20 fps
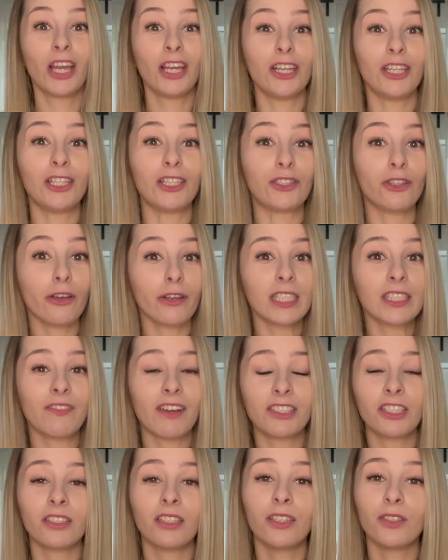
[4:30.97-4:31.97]
I to jest
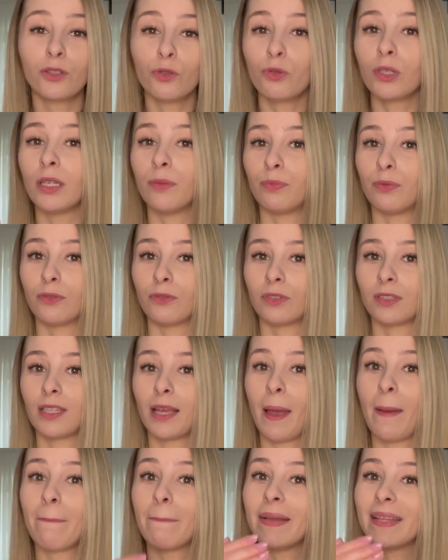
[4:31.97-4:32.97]
właśnie ten drugi punkt.
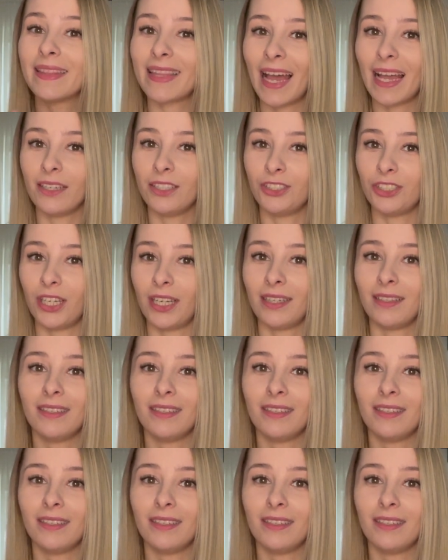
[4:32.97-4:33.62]
Pytajcie,